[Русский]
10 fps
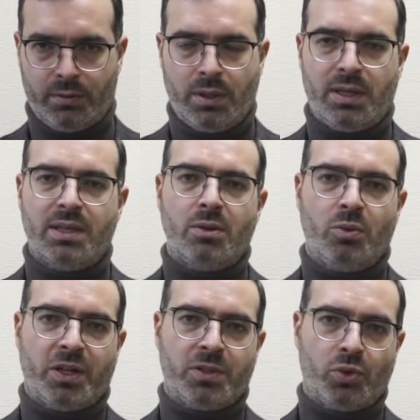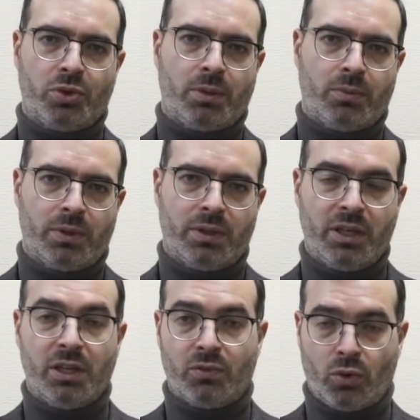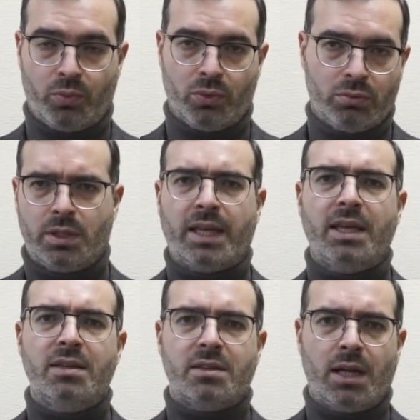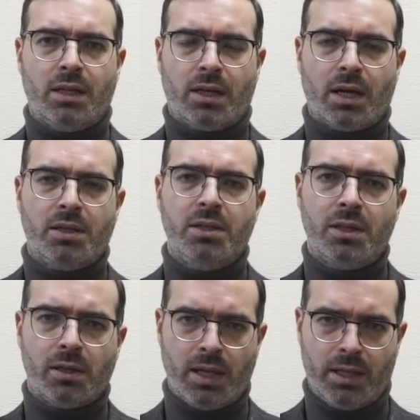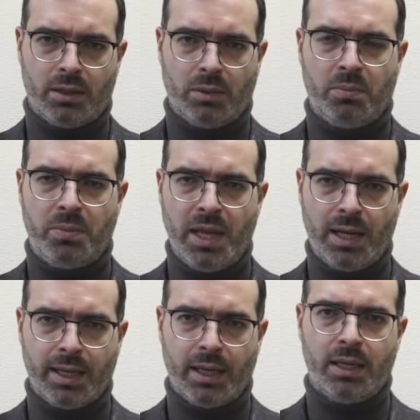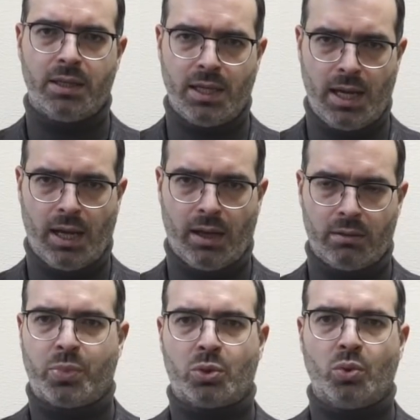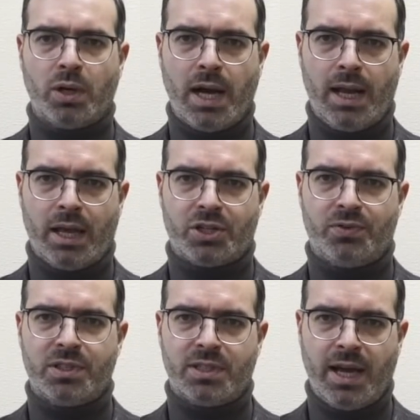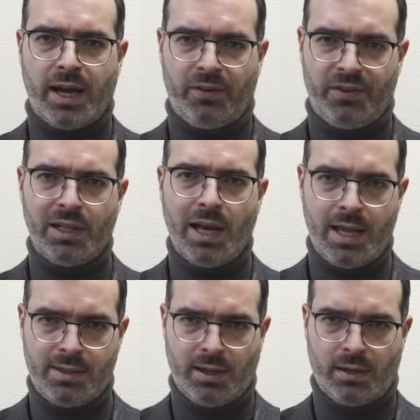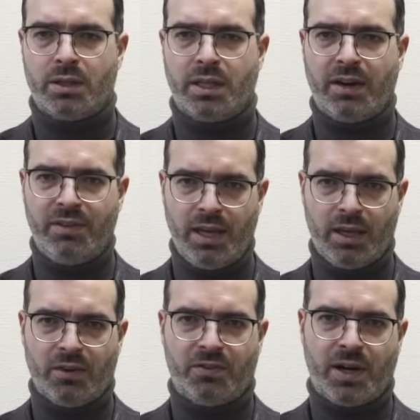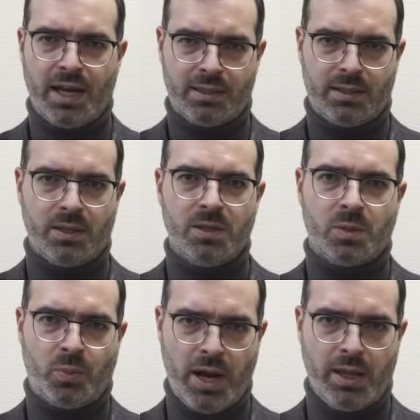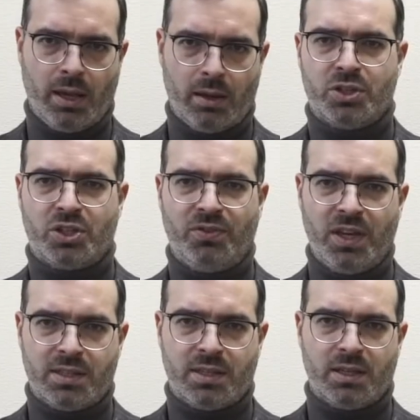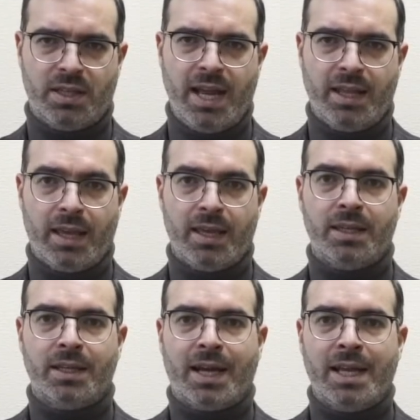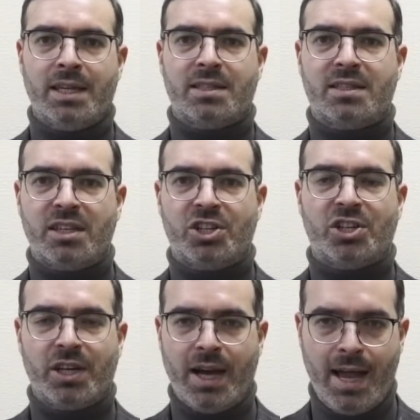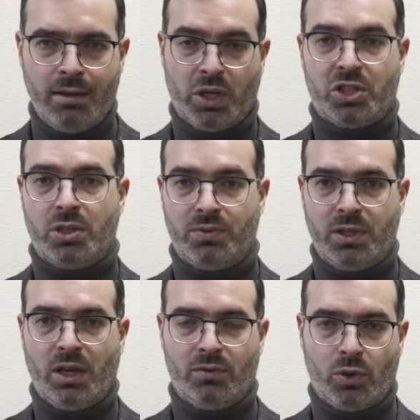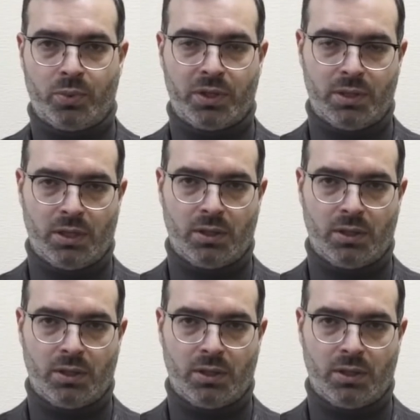Если мы посмотрим на Европу, такие страны, как Нидерланды, Бельгия, Италия, Португалия, Швейцария, Финляндия, Норвегия, Франция, Испания, Швеция, Дания и, наконец, США, почти вся Европа, кстати